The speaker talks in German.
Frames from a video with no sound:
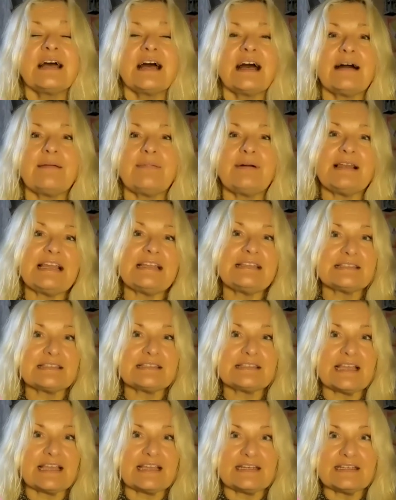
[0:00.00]
aber
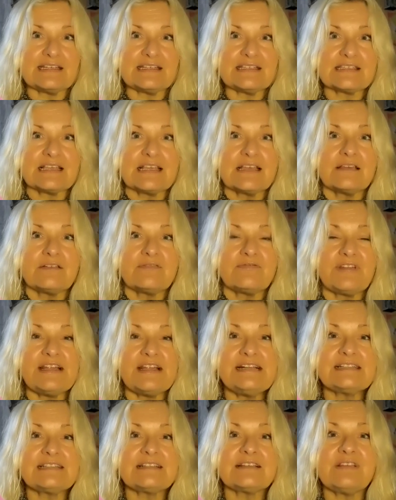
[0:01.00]
letzten Endes
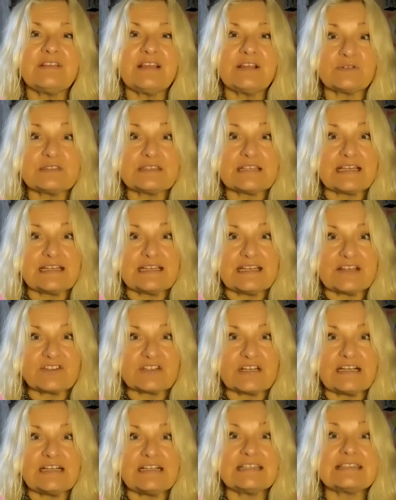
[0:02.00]
fehlten wir uns an der
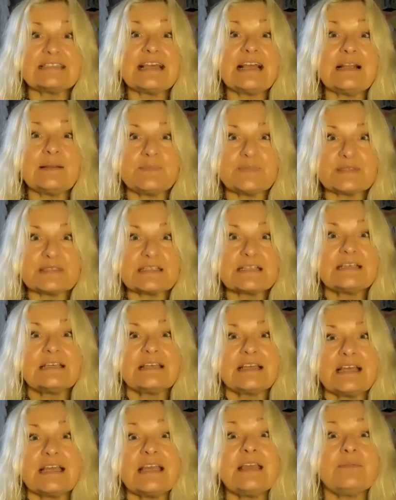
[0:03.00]
Stelle selbst
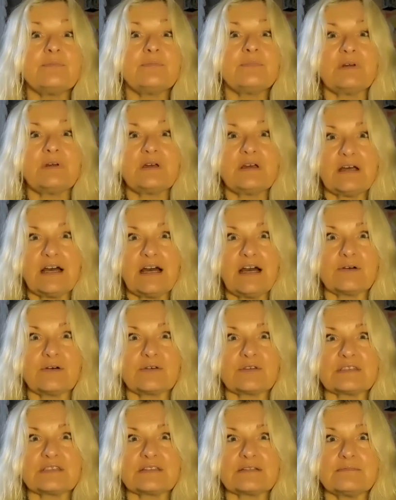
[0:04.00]
im
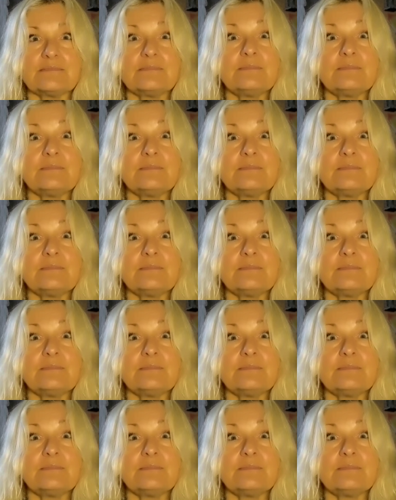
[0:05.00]
Außen.